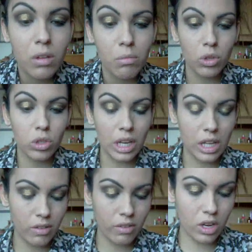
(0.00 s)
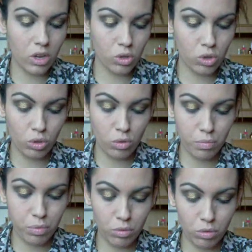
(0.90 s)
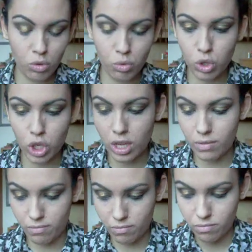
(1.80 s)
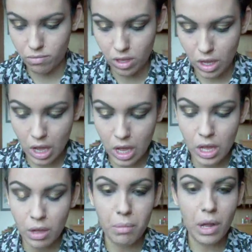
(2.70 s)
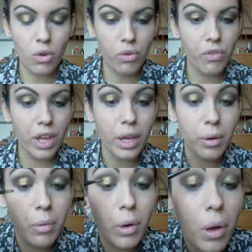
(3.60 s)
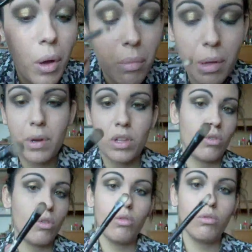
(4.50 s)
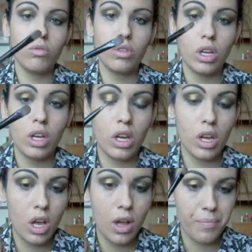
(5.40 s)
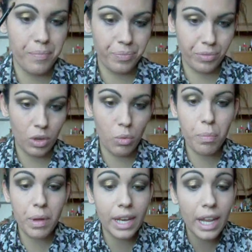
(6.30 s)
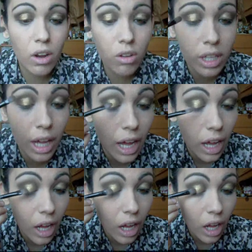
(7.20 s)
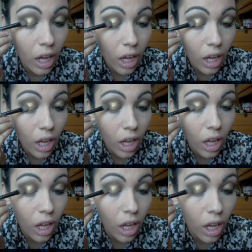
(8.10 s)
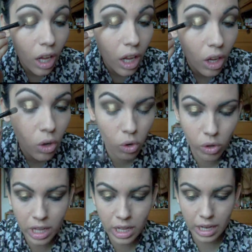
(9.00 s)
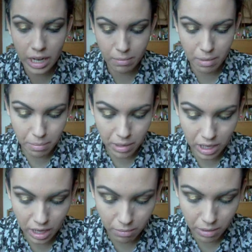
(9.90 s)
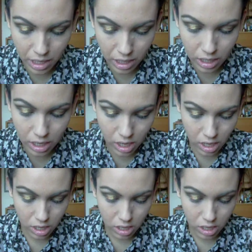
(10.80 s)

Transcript: in modo tale da avere il nostro punto luce bello fermo poi prendo un, um, un pennello da eh, colore in crema praticamente